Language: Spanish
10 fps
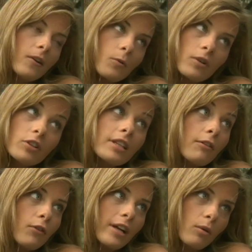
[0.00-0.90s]
con,
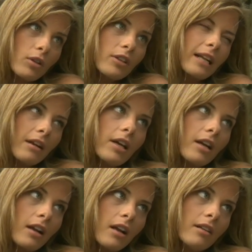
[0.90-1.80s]
con los otros chicos,
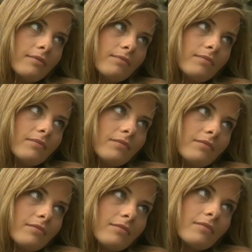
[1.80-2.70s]
¿cachai? O sea, si me
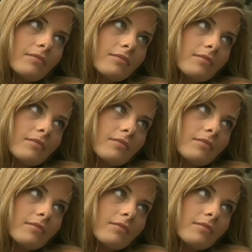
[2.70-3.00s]
dice eso,